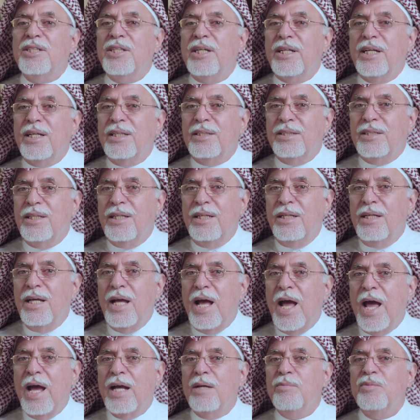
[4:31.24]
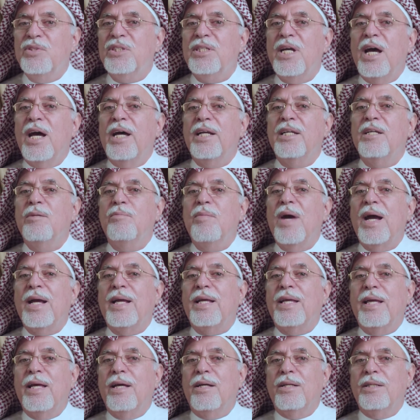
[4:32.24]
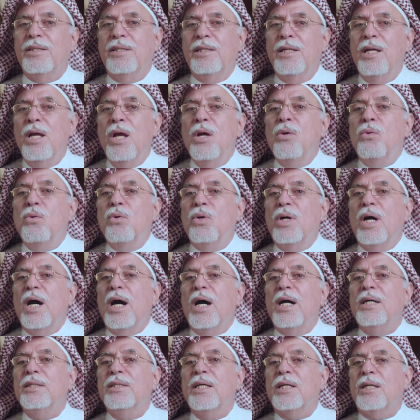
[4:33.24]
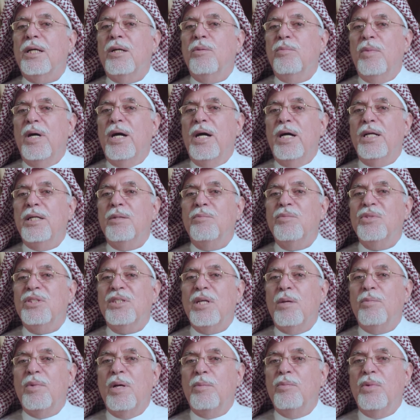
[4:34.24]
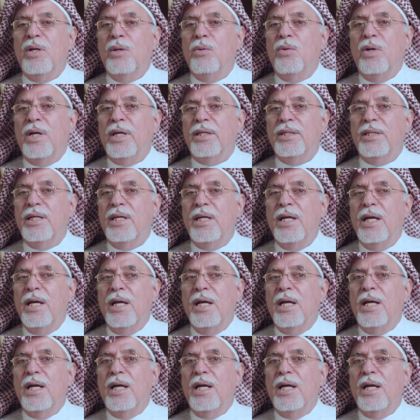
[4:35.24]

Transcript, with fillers: شركته حق مساعده ماك كيردي وغادر عمان بسبب الوحدة